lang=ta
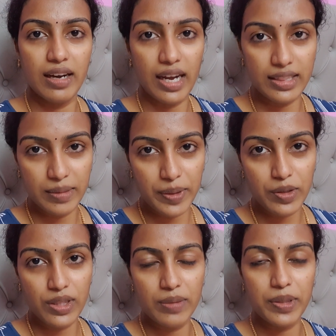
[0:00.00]
அந்த
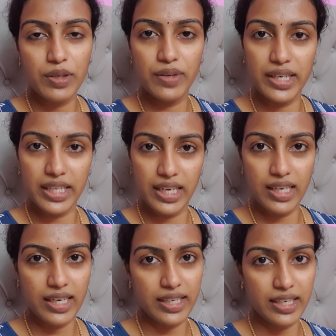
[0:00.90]
பக்கம் இந்த பக்கம்
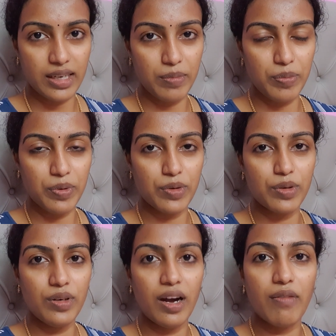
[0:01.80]
வண்டியெல்லாம் கண்டுக்காமல்
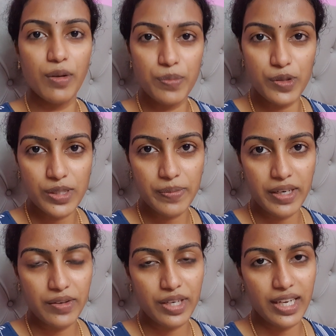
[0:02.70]
போகும் அவ்வளோ
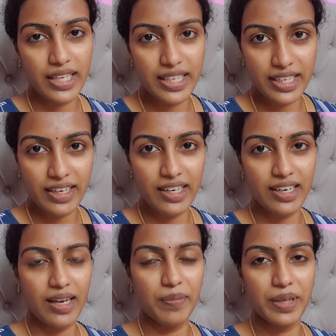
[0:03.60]
மோசமானவங்களாம்
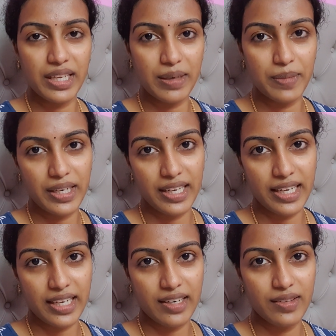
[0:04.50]
இருக்காங்களா அப்படிங்கிற மாதிரி
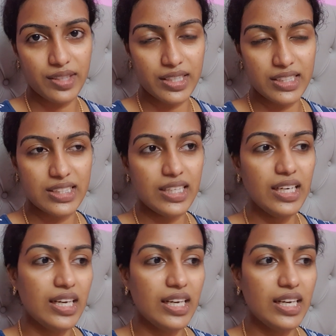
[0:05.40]
நினைக்கிற அளவுக்கு இருந்துச்சு